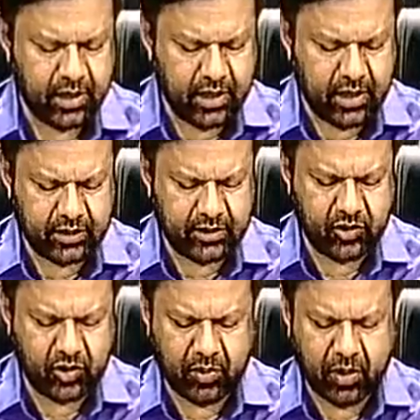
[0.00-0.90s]
লীগের
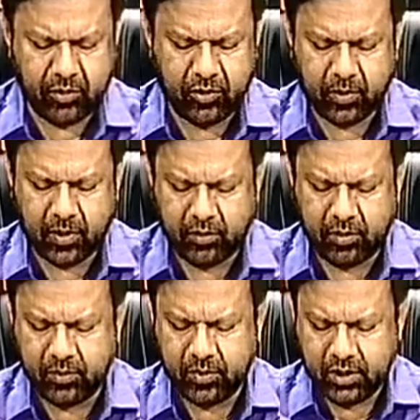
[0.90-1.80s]
আছেন জনাব হাবিব
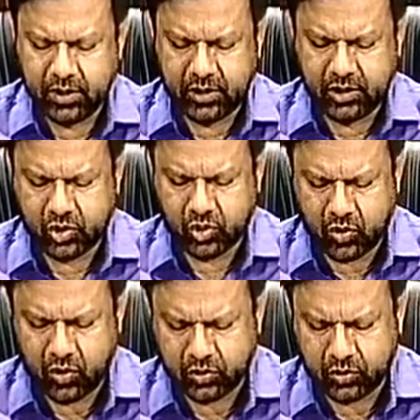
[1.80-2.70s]
রহমান হাবিব তিনি
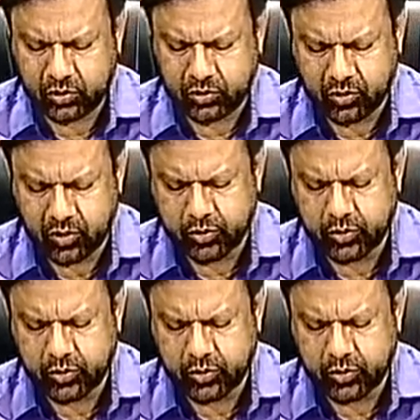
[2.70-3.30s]
সহ তথ্য